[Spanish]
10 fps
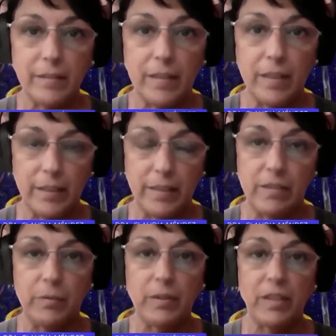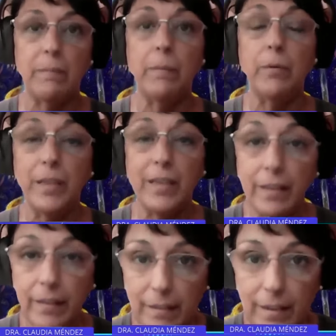estelares, nuestras
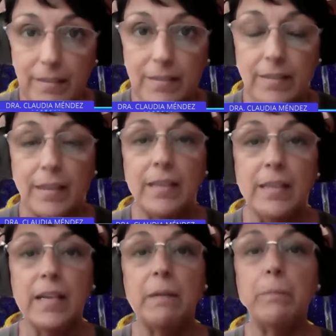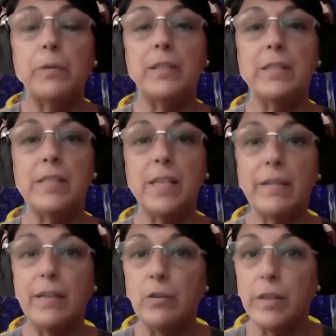memorias de raza, el
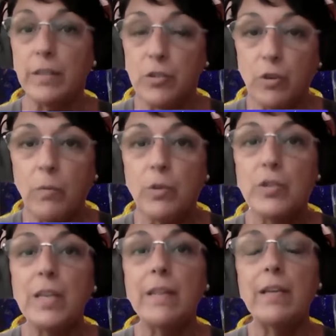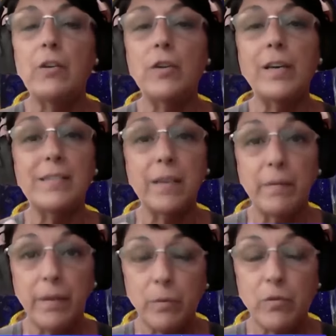potencial de lo que somos y de lo que
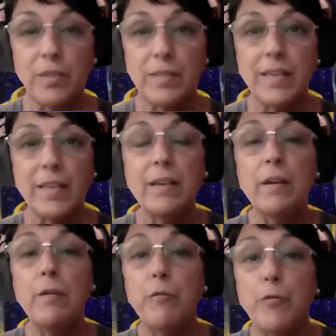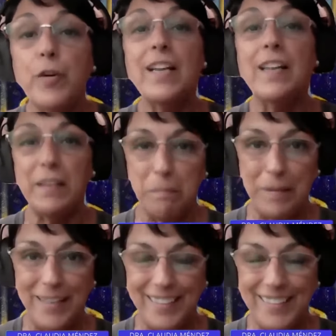sabemos hacer fuera del
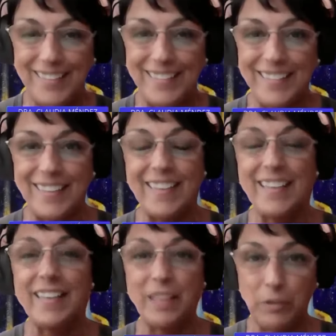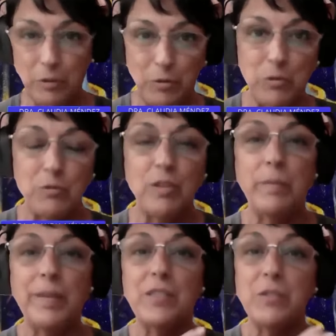planeta Tierra en otros
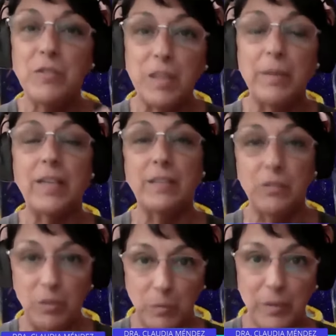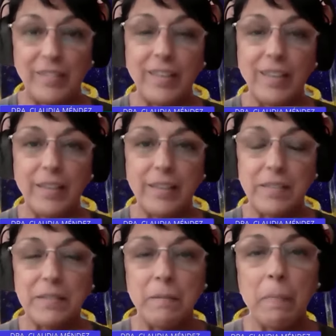universos trabajando como
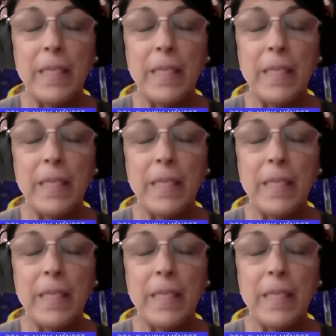estelares.